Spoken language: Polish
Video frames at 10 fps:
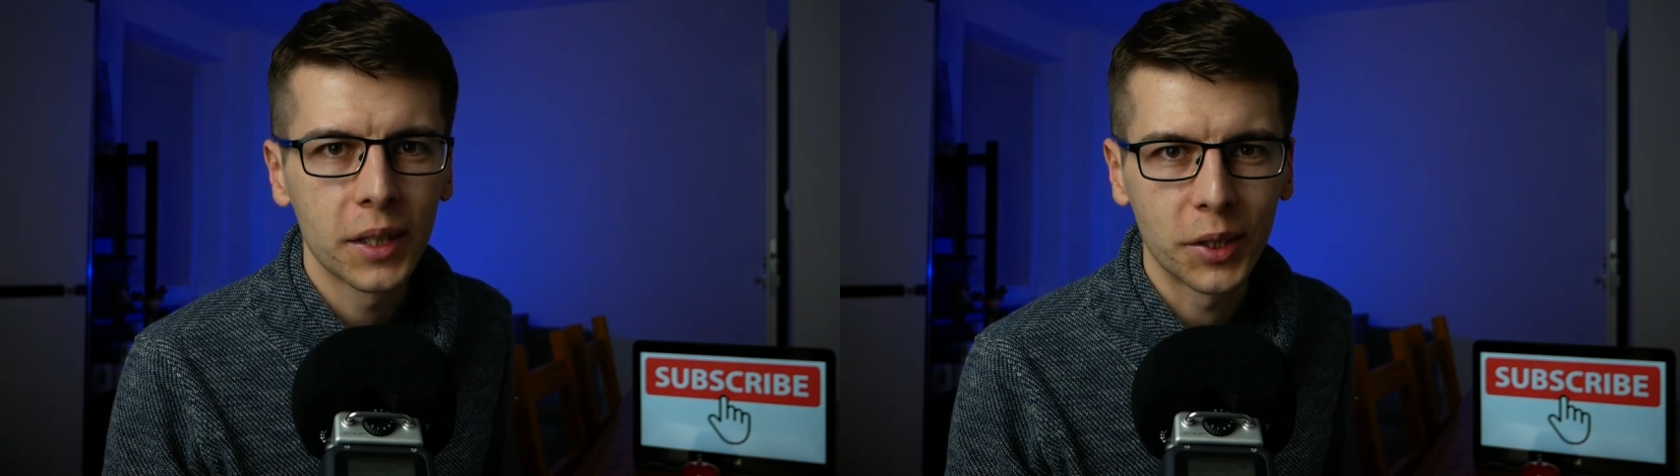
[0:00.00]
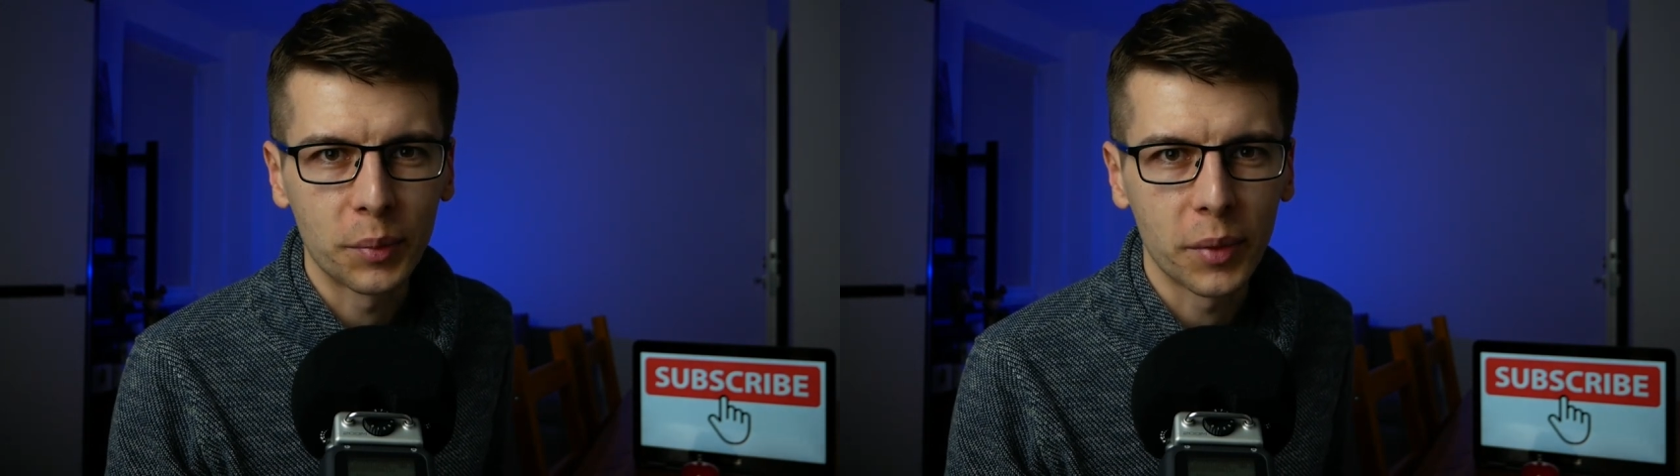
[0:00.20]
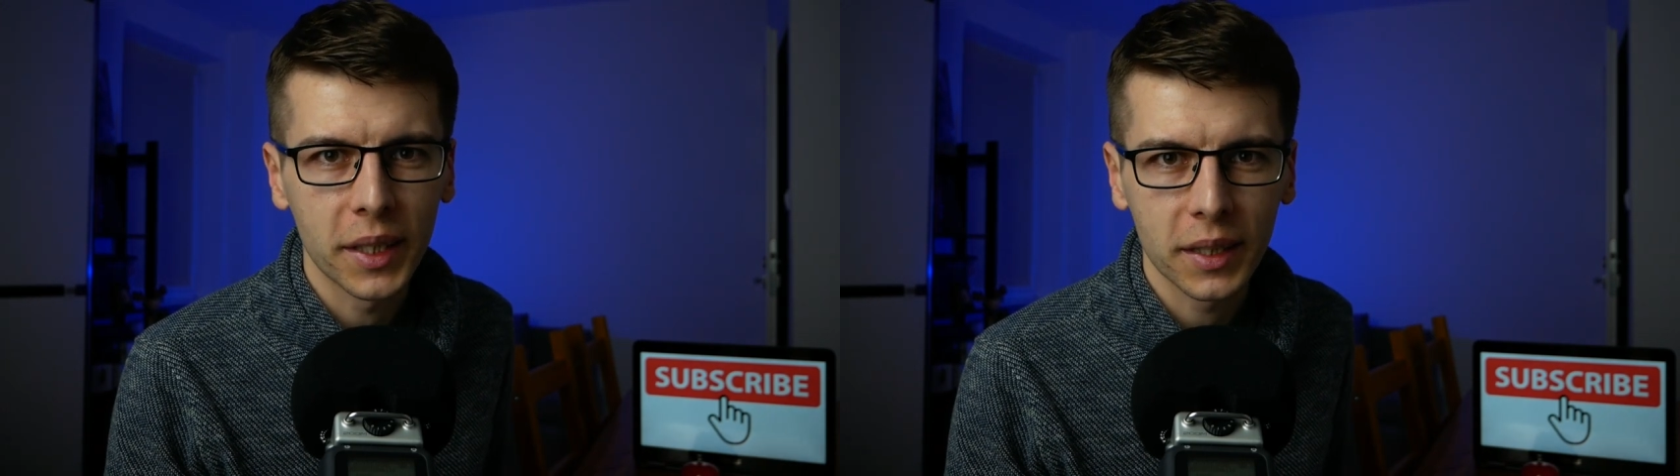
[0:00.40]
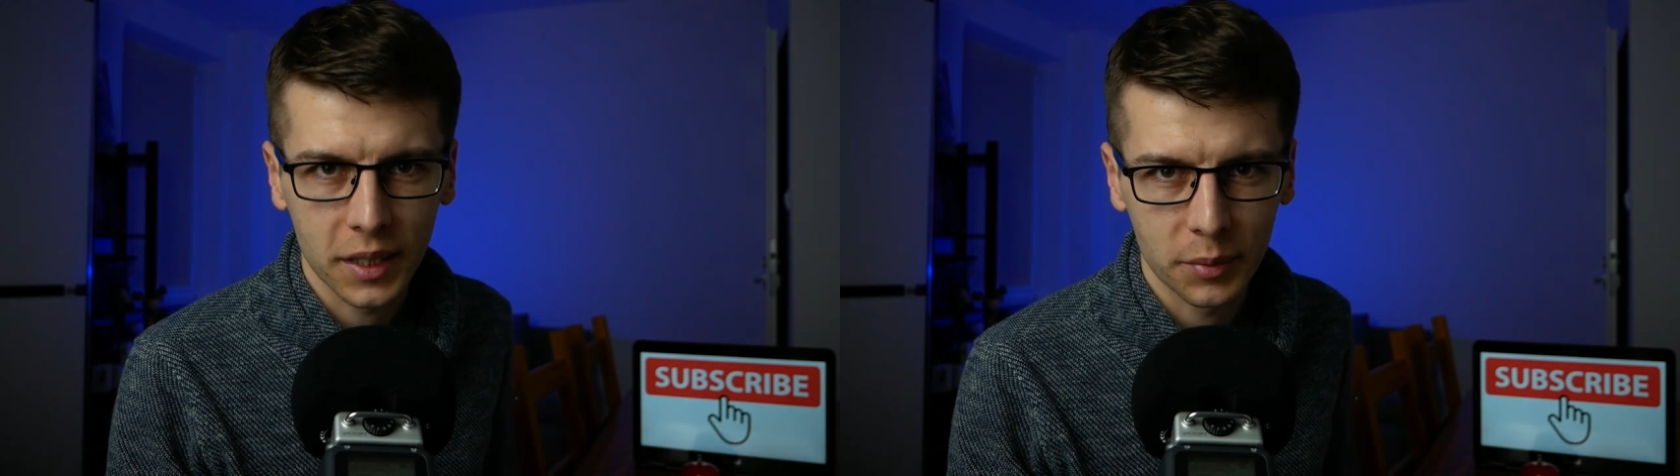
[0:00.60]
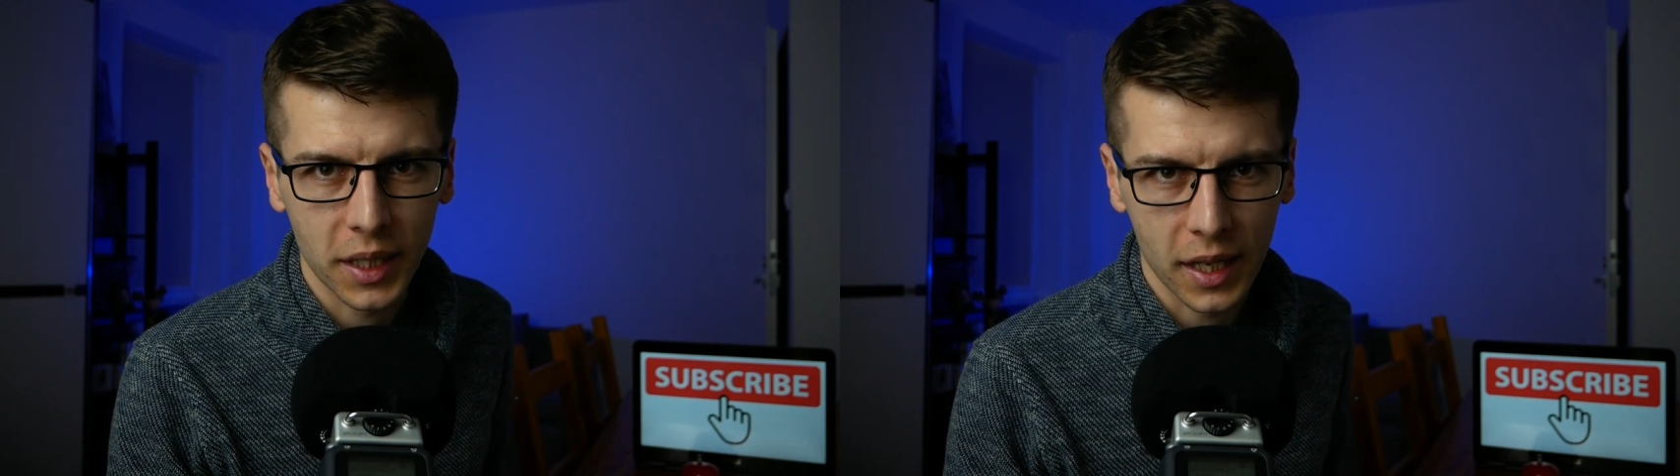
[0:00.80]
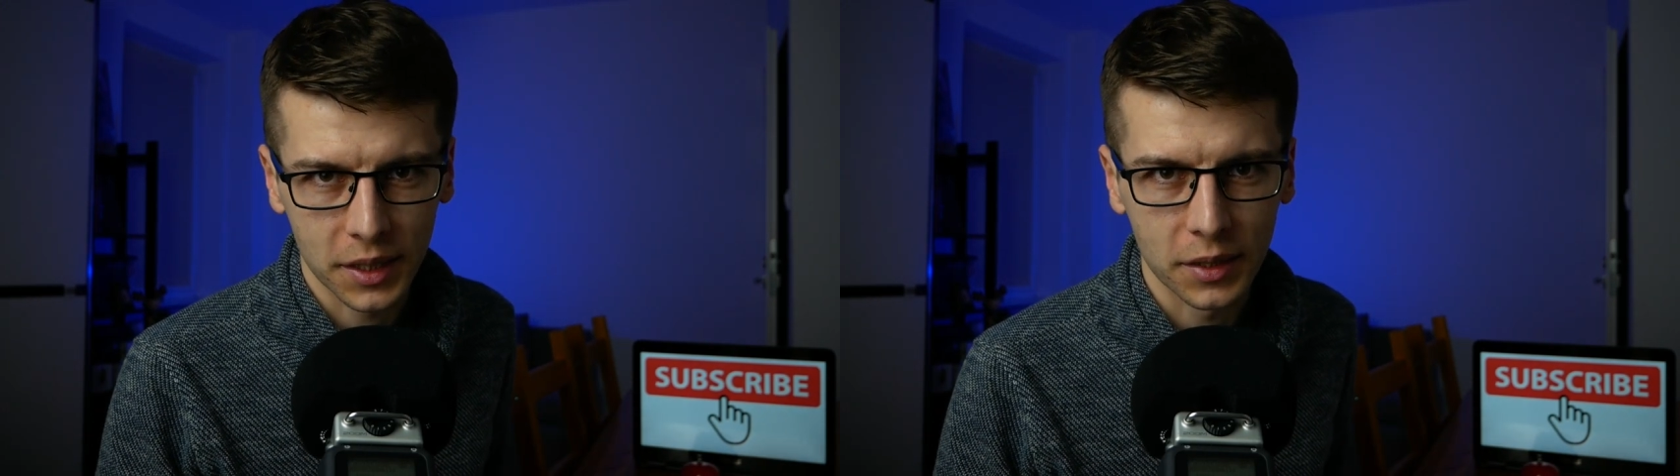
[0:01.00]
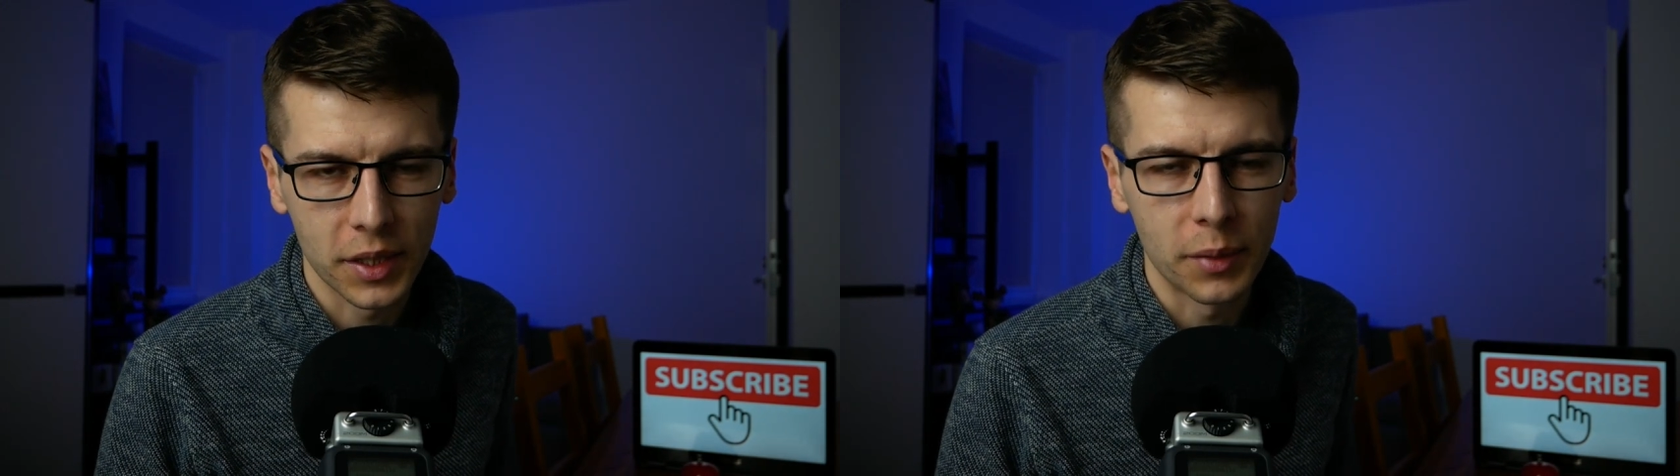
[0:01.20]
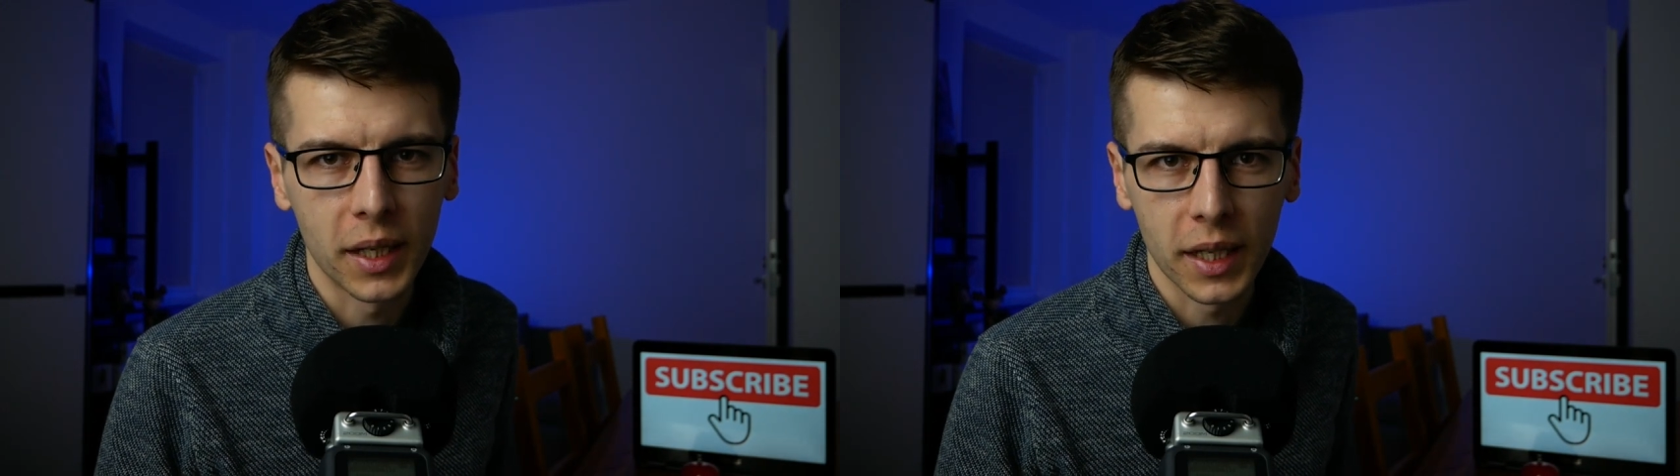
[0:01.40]
No i pamiętaj, żeby każdy
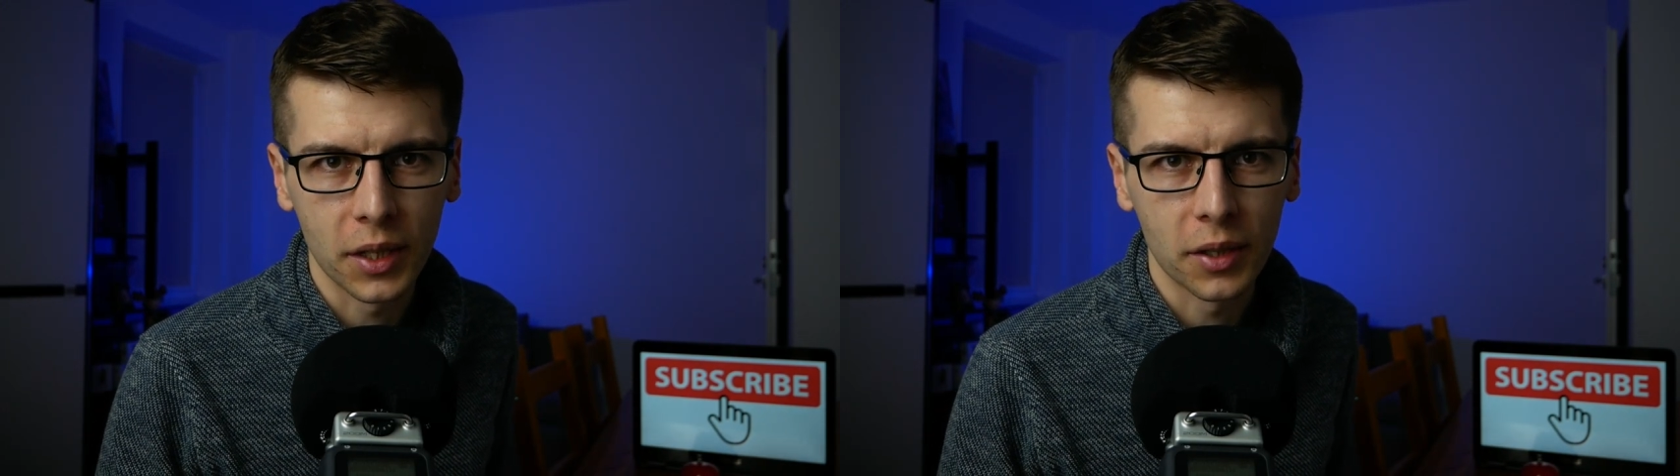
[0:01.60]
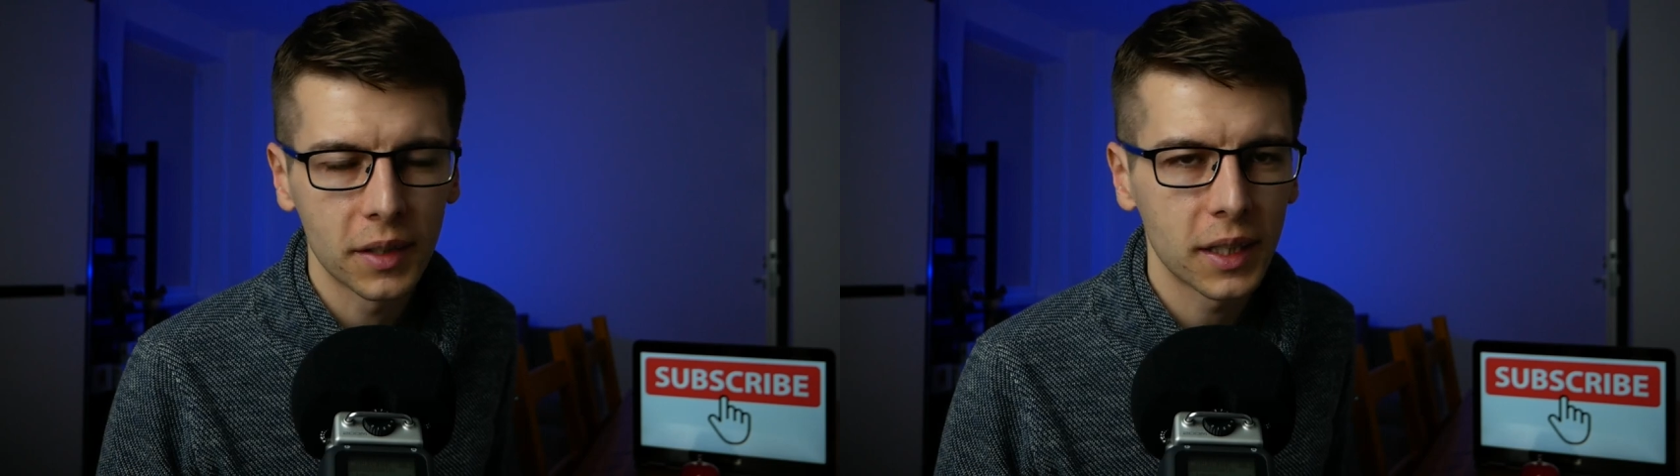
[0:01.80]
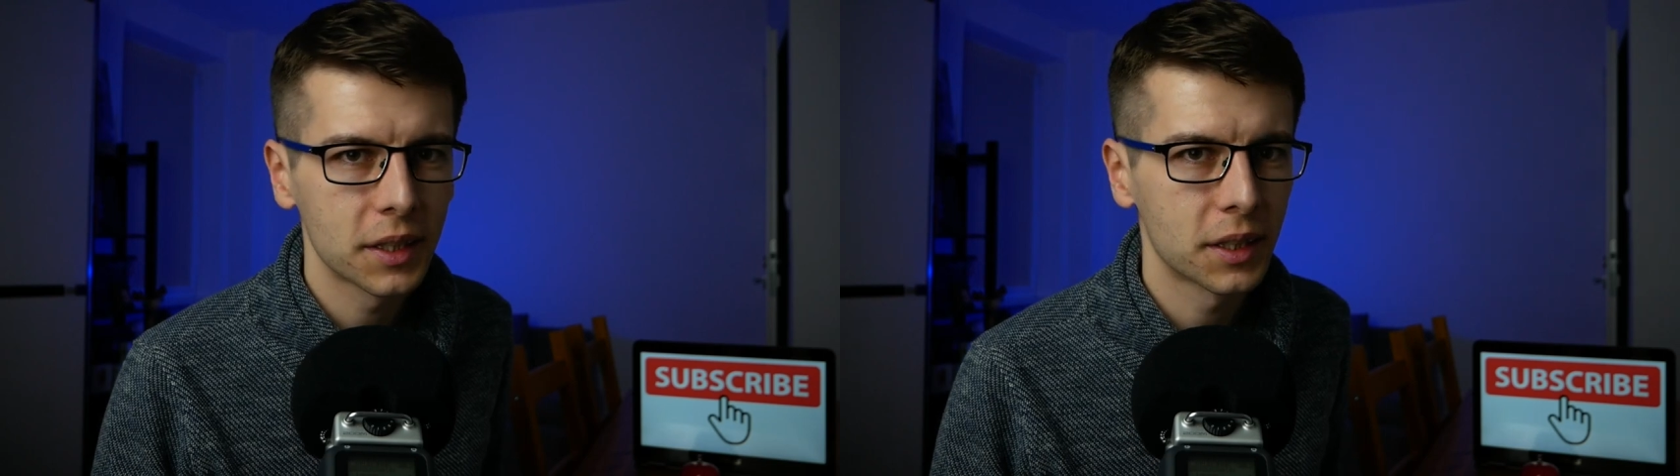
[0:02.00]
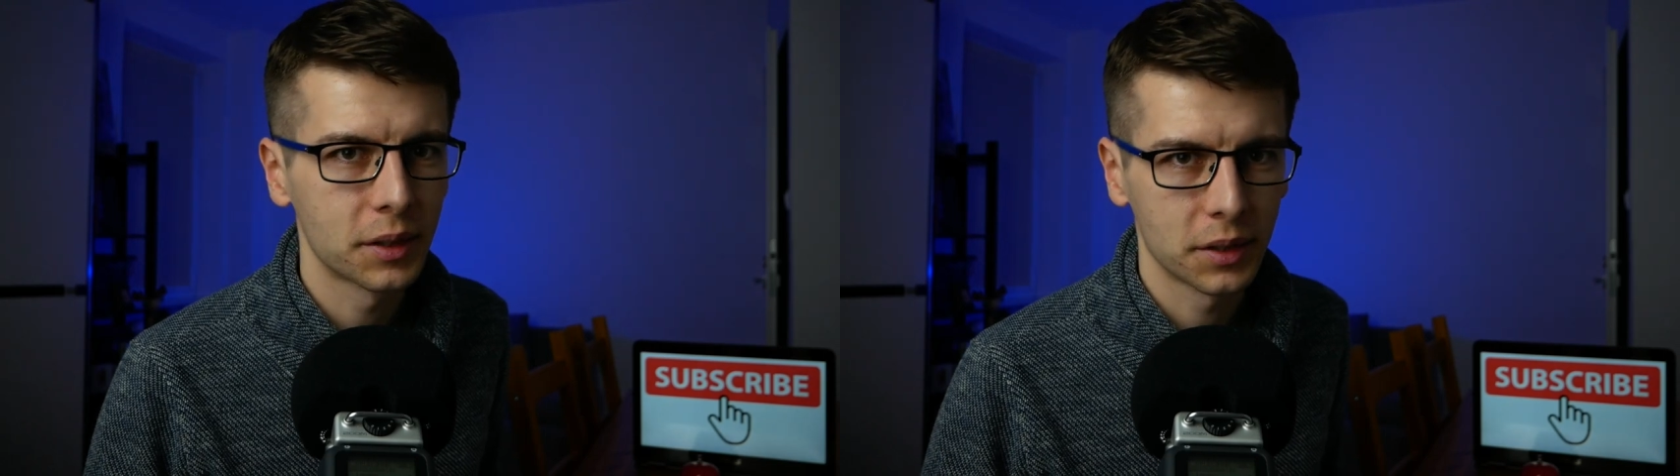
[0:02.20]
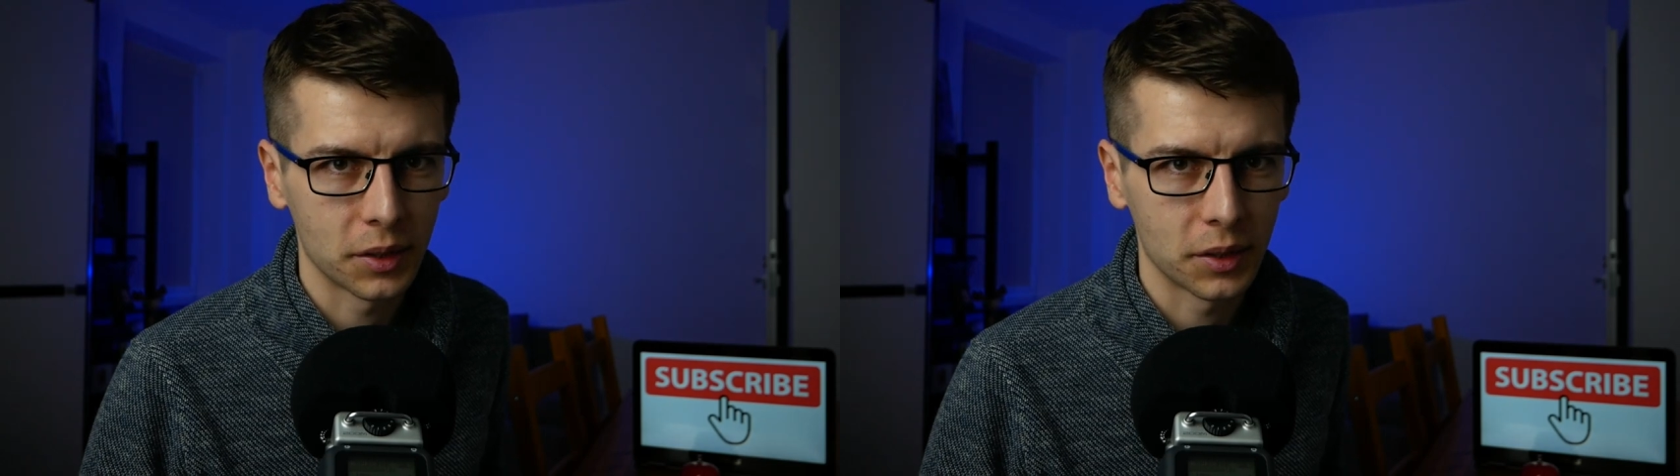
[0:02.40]
film lajkować,